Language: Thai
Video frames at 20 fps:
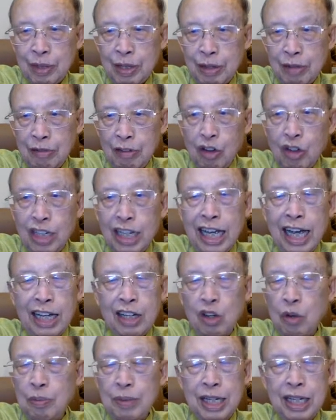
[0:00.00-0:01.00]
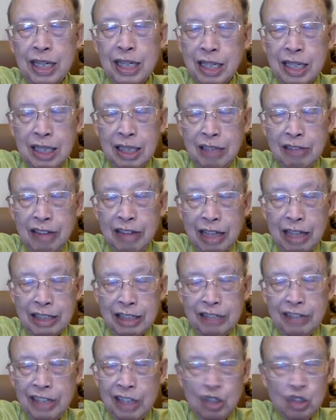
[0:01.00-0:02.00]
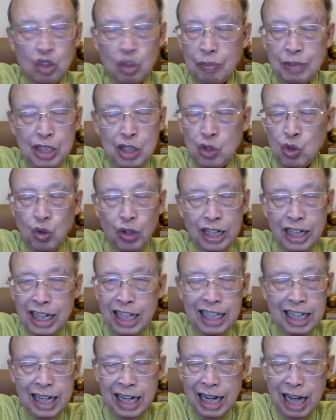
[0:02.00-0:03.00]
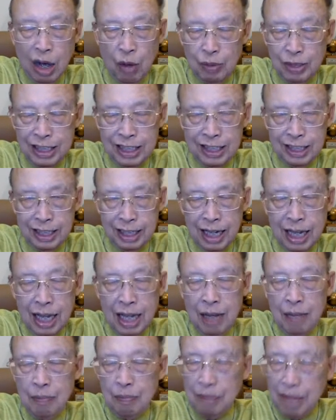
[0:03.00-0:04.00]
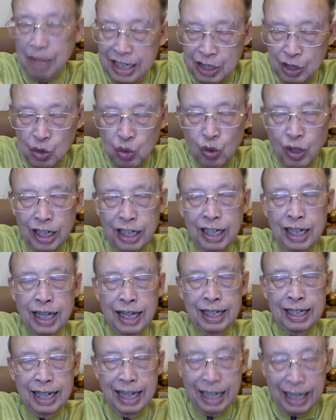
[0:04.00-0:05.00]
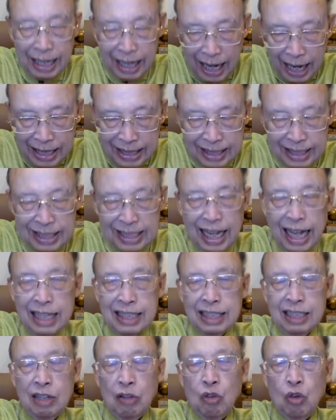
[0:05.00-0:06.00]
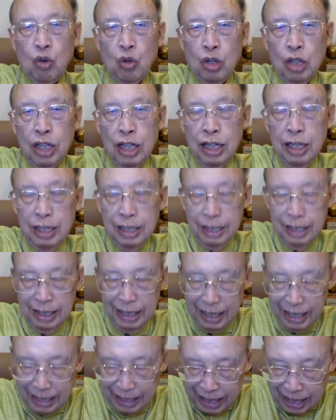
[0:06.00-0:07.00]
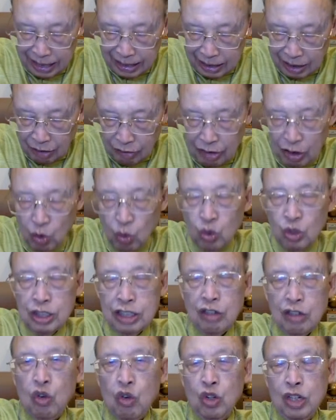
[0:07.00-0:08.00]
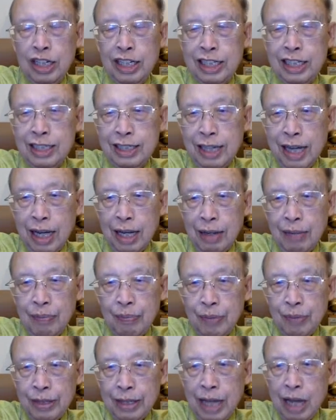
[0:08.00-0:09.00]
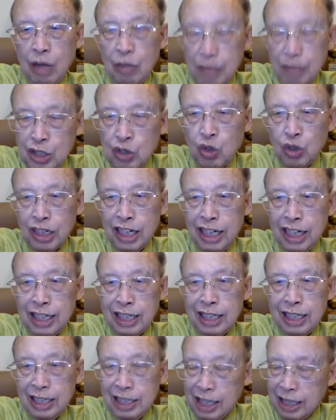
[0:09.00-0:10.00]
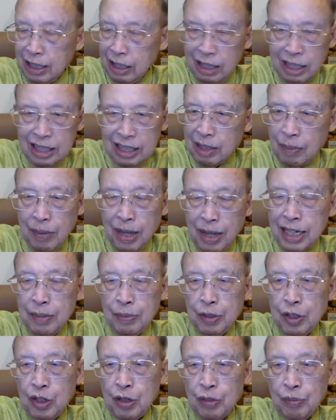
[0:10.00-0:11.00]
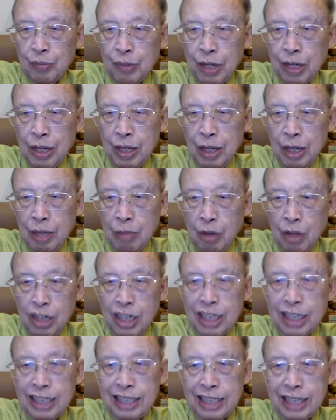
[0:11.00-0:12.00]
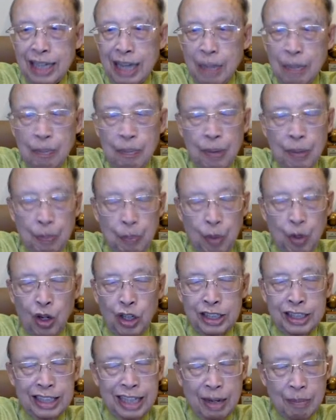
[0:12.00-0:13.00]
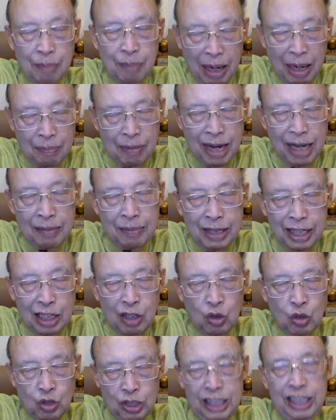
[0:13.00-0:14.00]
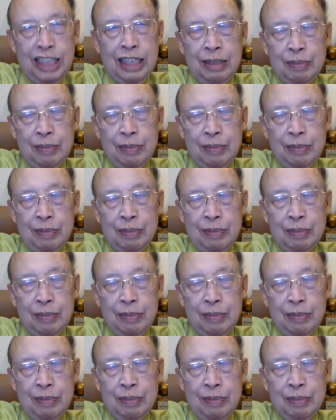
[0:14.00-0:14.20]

ว่าง่ายๆก็มีคือว่าชีวิตเฮาต้องมีส่วนในเรื่องเขาประเสริฐ มีส่วนในการสร้างสวกในการทวีคูณสวกเลยคือจัก ถ้าเขามีส่วนในเรื่องนี้เรื่องนี้เรื่องสำคัญเลยพี่น้อง เพราะเรื่องนี้จะนำพระพรอย่างมากมายมาในโลกนี้